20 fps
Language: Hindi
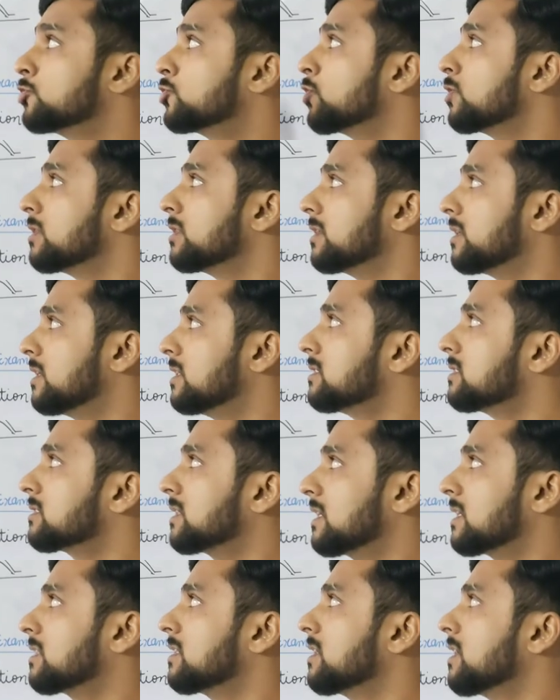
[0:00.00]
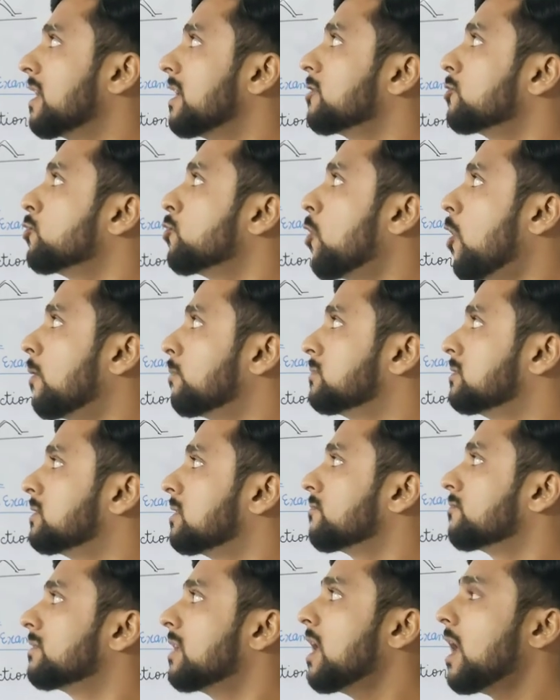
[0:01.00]
जो नर्स करते हैं टू
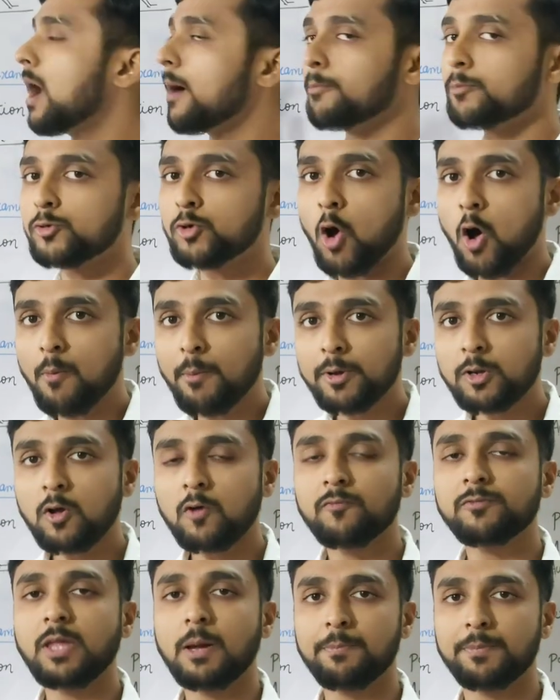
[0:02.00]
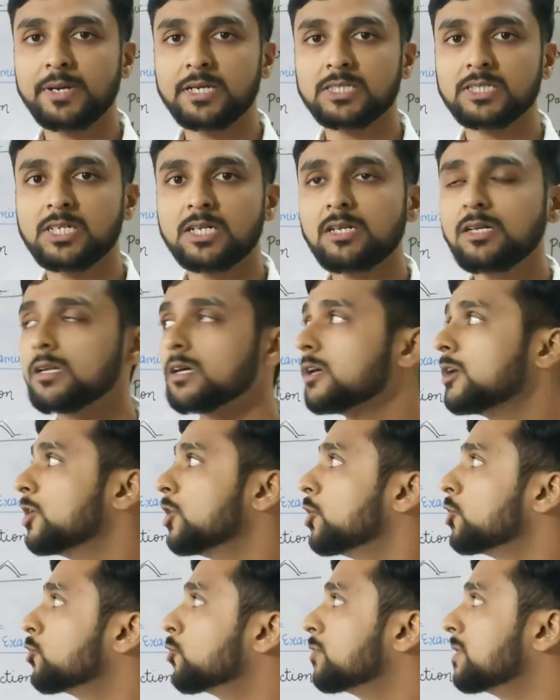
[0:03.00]
ऑब्जर्व द अपडोमन ऑफ द पेशेंट
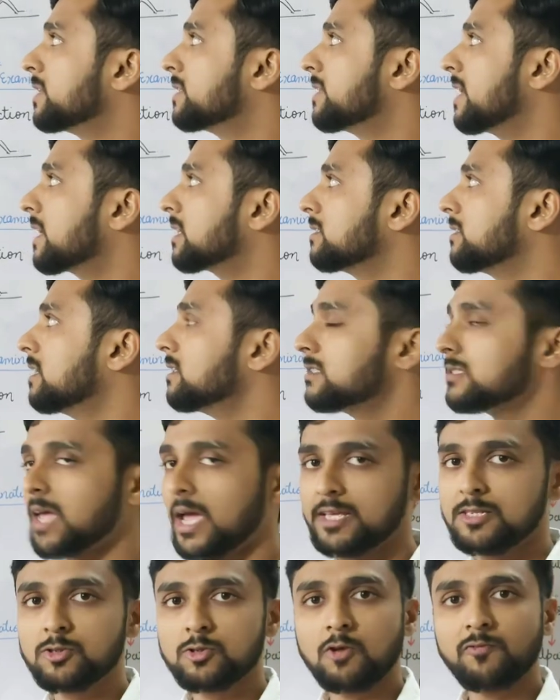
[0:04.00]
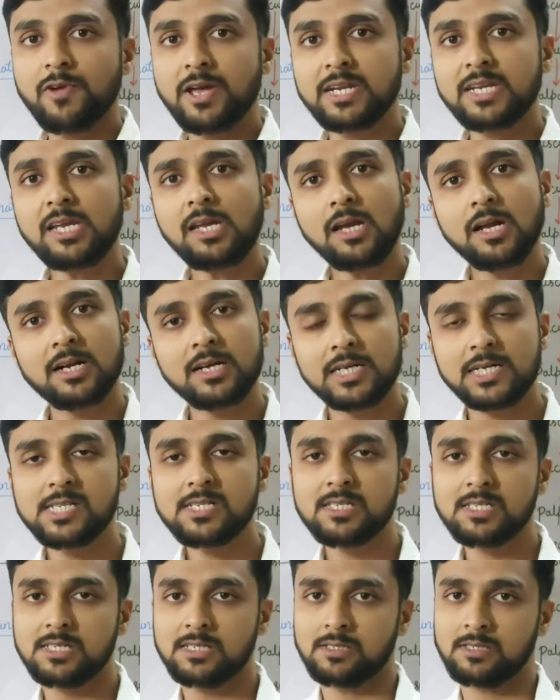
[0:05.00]
टू डिटेक्ट द साइंस ऑफ एनी
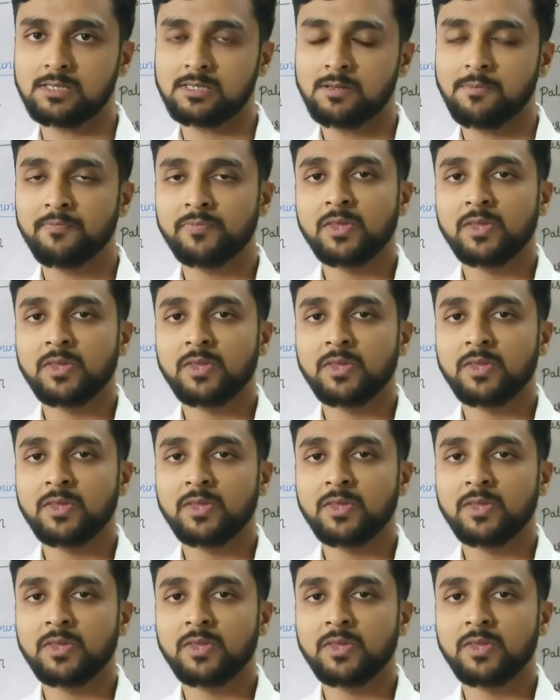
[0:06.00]
डिसीज